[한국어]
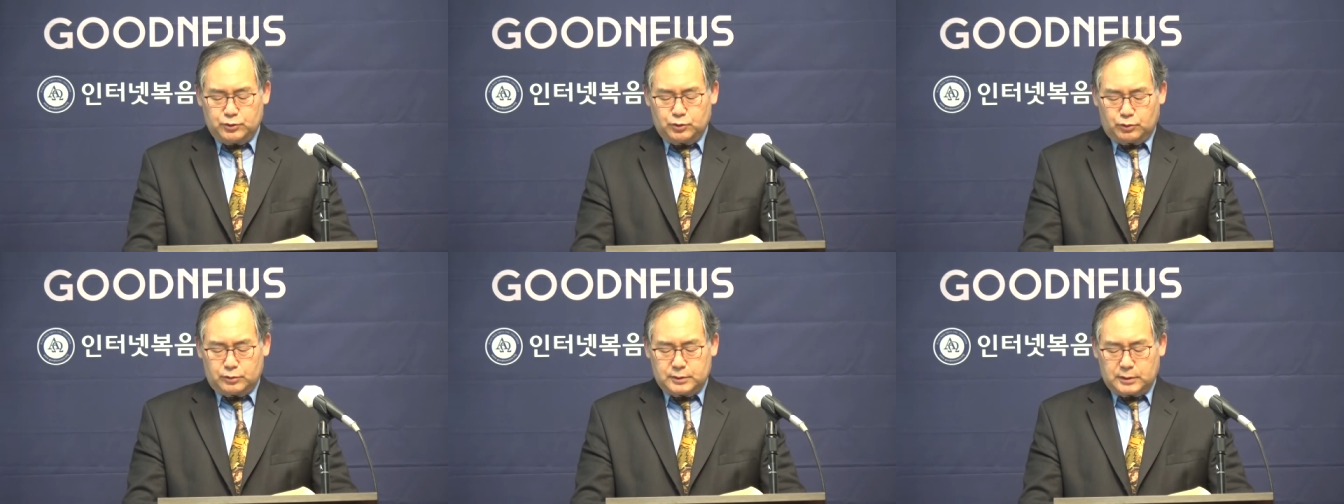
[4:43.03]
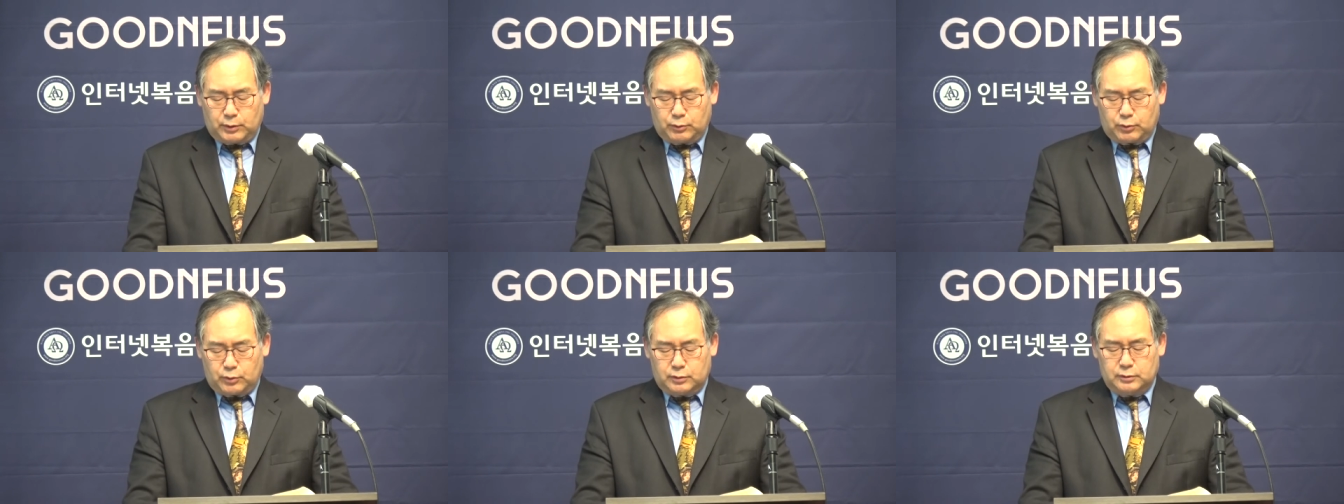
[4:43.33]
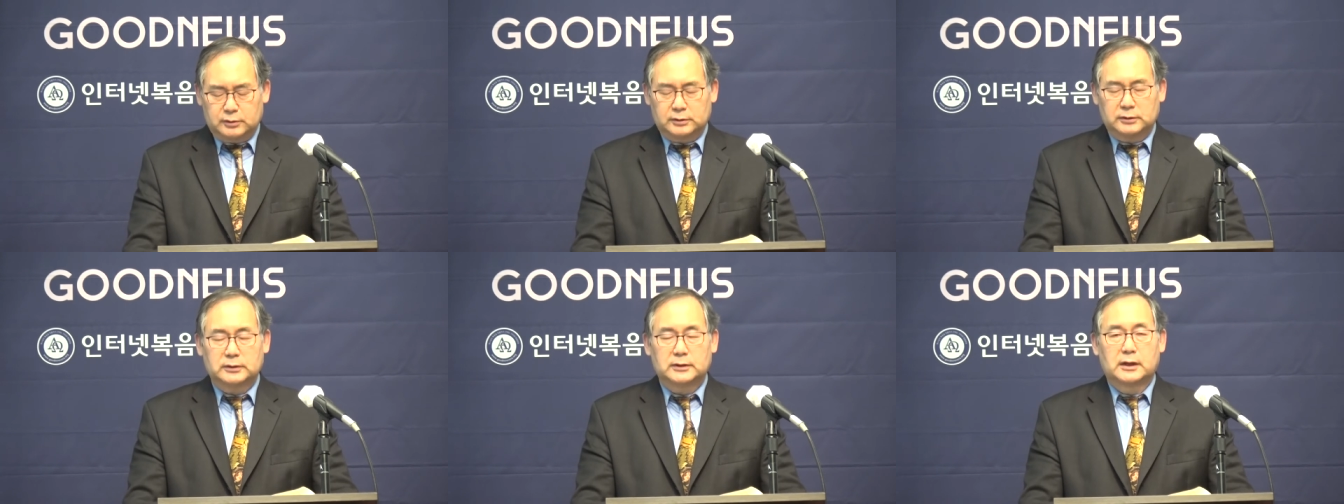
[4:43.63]

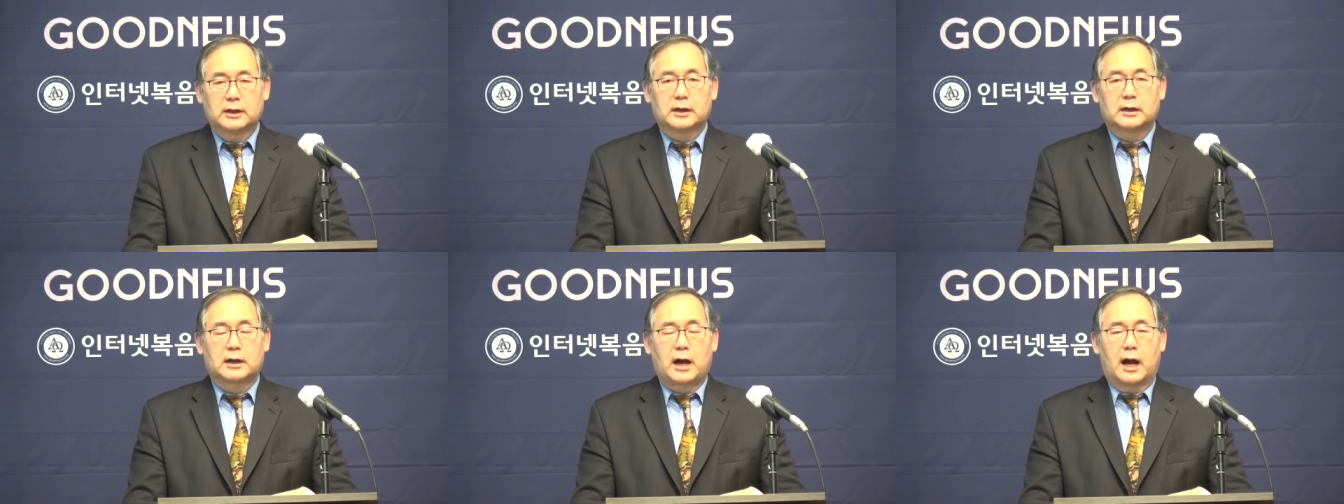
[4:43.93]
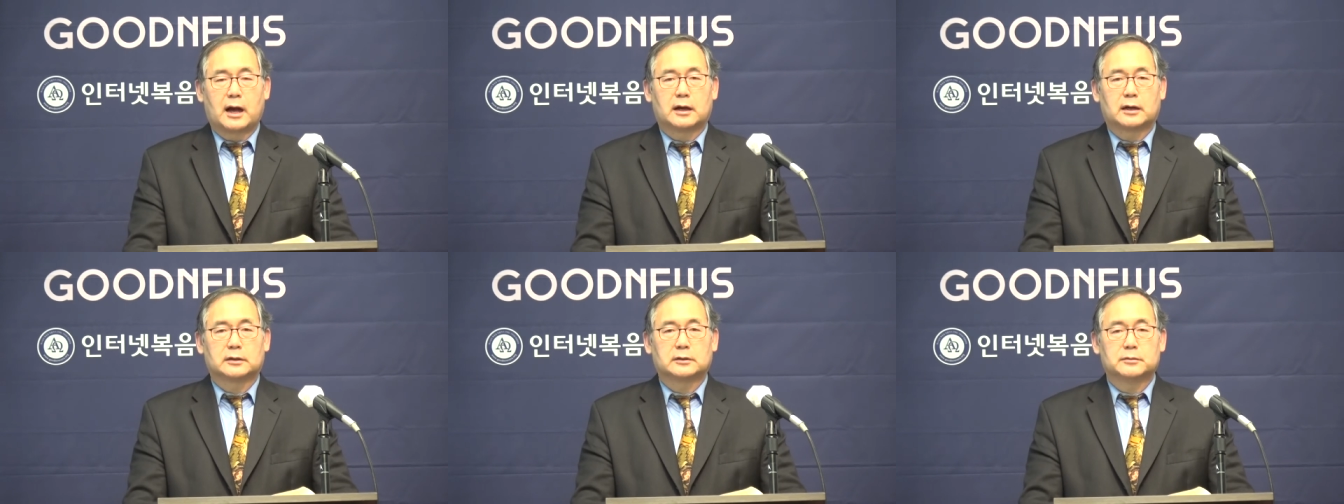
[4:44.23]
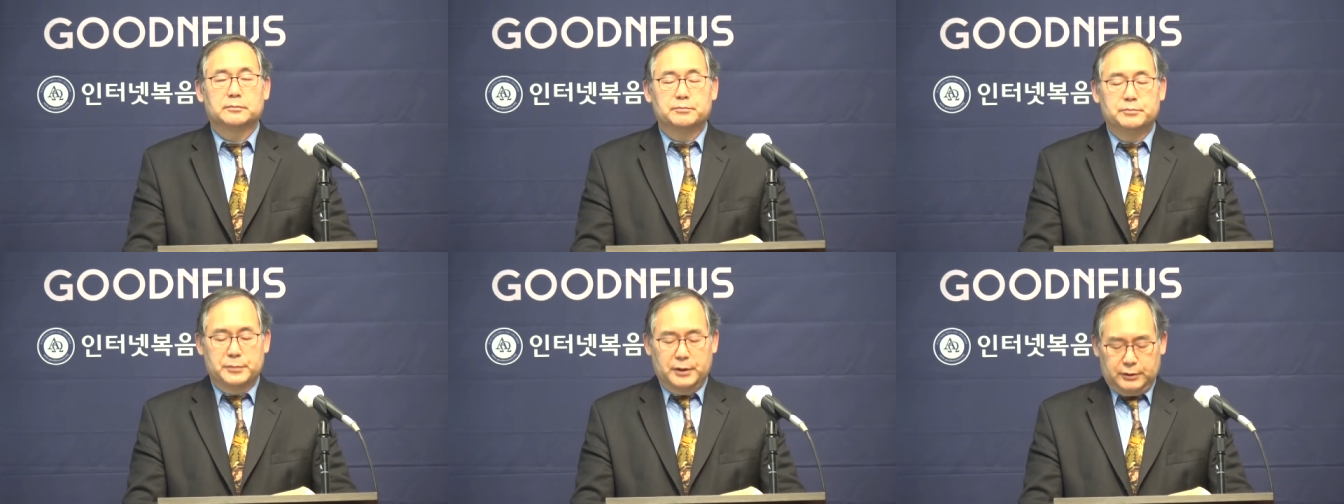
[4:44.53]
쫓아오려는
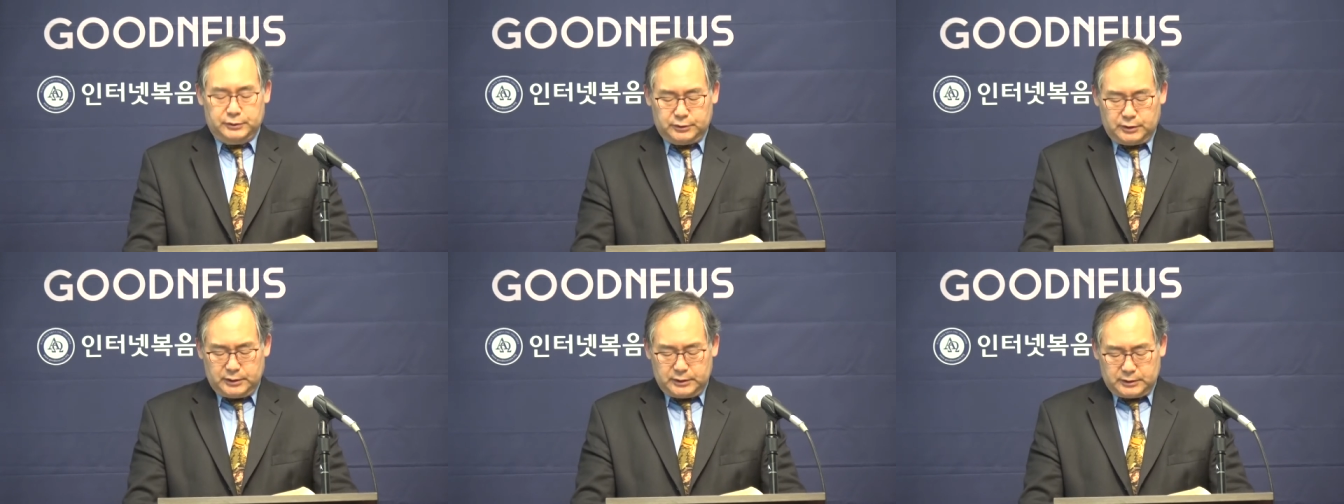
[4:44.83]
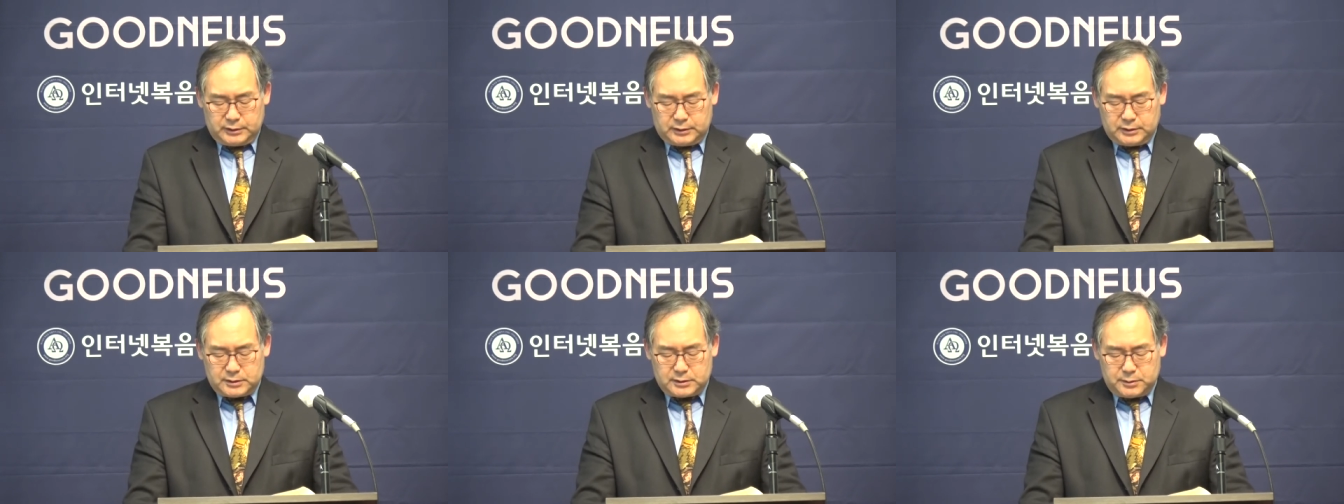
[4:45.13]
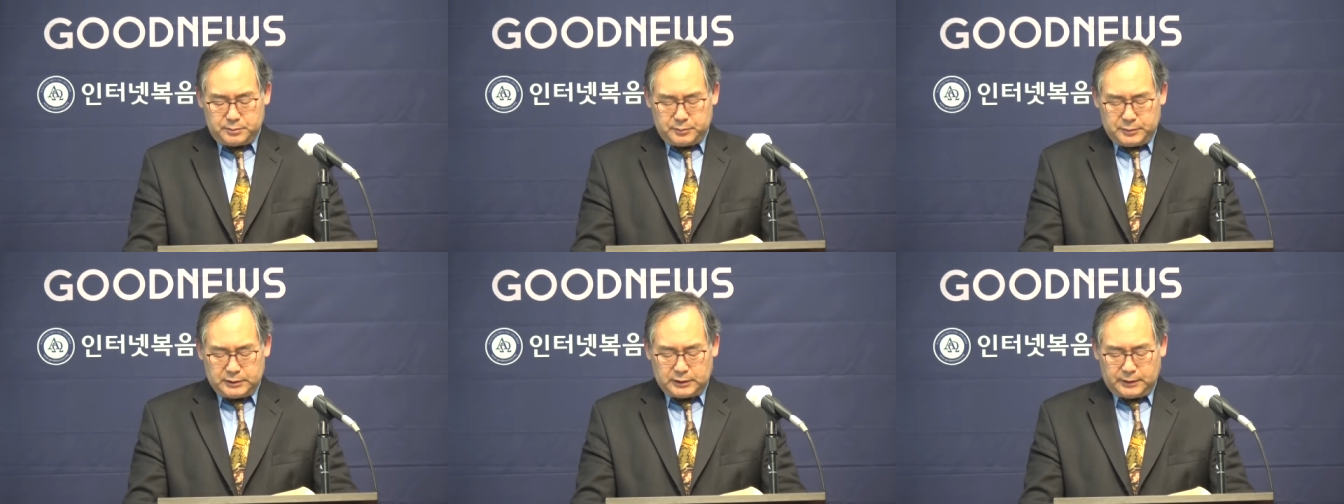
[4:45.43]
강한 명령인
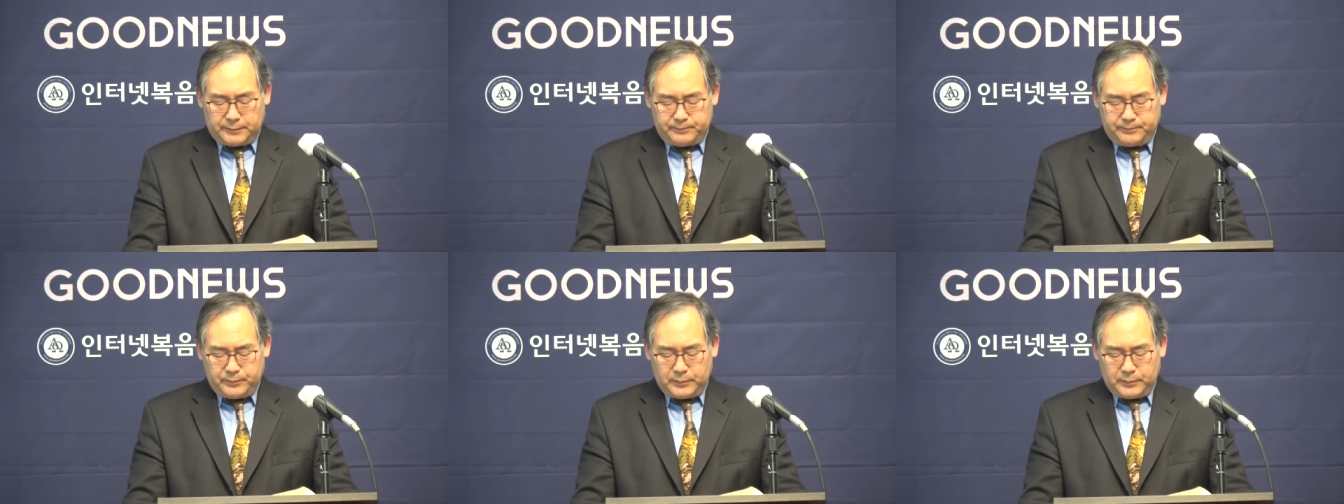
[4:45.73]
것입니다.